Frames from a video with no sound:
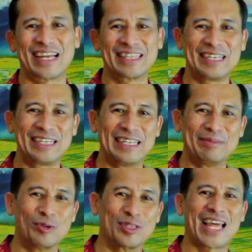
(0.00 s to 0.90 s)
nanti
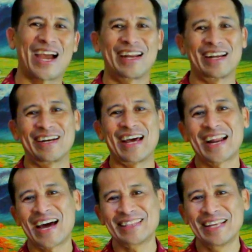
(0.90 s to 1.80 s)
dimuntahkan ke
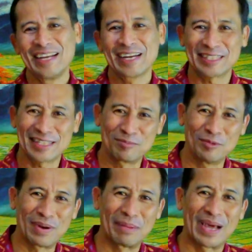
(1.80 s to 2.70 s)
darat,
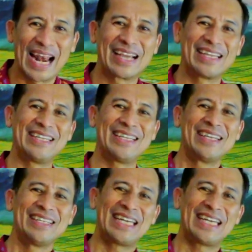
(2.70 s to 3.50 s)
ketemu papa lagi.